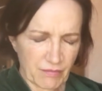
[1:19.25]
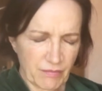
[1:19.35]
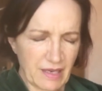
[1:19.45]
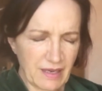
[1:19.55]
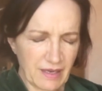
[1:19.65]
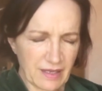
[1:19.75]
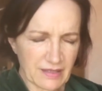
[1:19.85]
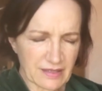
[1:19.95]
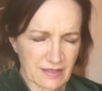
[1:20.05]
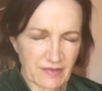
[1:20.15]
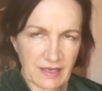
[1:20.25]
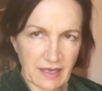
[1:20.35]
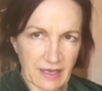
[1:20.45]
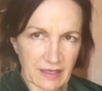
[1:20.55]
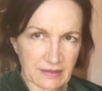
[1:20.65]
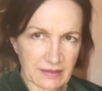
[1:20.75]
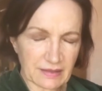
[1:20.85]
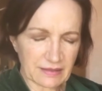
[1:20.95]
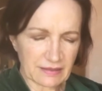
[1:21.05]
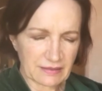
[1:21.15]
bellezza
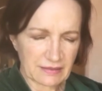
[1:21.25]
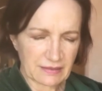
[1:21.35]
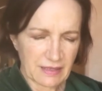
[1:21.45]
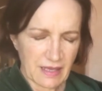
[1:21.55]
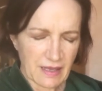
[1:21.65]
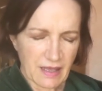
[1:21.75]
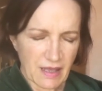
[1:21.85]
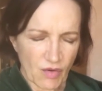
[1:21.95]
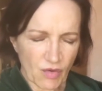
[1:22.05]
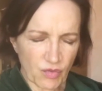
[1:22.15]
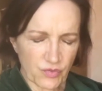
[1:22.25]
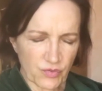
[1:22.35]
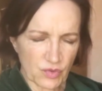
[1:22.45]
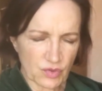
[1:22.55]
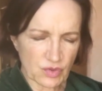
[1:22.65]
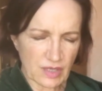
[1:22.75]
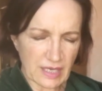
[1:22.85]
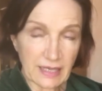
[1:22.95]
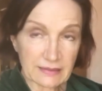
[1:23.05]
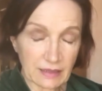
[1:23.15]
velata e
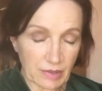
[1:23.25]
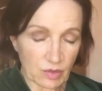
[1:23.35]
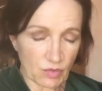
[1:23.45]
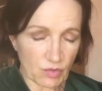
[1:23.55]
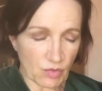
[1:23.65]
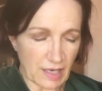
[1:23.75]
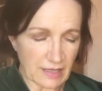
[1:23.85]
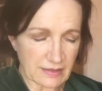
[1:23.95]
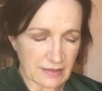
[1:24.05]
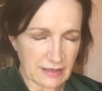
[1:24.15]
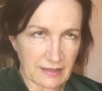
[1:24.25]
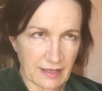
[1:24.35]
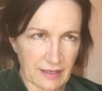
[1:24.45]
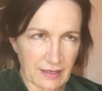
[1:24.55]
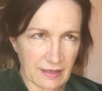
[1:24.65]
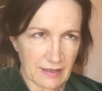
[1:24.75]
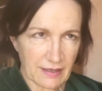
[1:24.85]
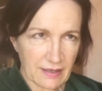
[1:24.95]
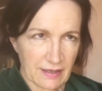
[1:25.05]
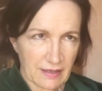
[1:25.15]
offuscata ma non guasta da
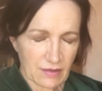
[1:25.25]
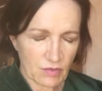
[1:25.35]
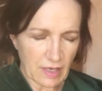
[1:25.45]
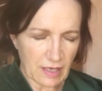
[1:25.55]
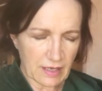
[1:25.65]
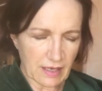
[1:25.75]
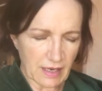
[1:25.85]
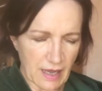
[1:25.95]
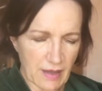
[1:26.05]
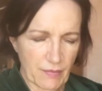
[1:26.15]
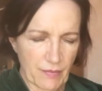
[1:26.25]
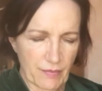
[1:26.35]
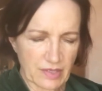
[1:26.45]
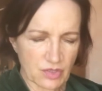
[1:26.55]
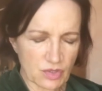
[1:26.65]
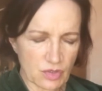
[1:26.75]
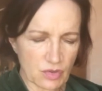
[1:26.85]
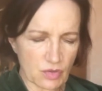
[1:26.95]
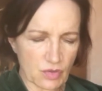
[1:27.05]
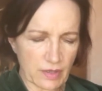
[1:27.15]
una gran
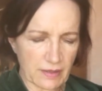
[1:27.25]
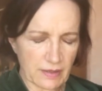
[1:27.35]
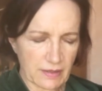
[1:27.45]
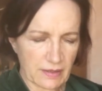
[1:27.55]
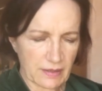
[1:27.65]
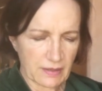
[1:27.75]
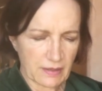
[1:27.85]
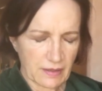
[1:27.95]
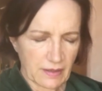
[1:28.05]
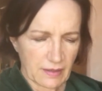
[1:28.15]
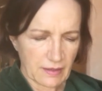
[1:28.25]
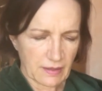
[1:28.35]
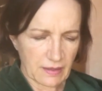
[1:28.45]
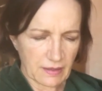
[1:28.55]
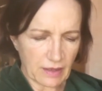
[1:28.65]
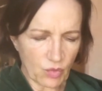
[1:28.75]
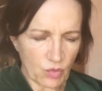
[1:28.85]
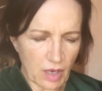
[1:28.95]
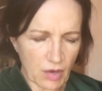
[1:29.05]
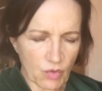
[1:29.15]
passione e da
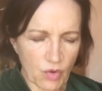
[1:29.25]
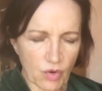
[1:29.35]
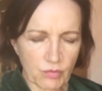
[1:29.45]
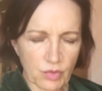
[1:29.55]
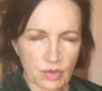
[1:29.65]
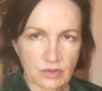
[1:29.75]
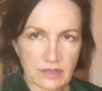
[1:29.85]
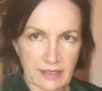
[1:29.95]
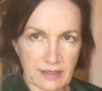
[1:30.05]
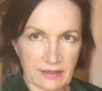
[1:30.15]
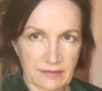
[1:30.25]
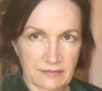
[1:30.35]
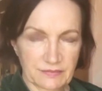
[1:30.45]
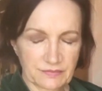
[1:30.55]
un languor mortale.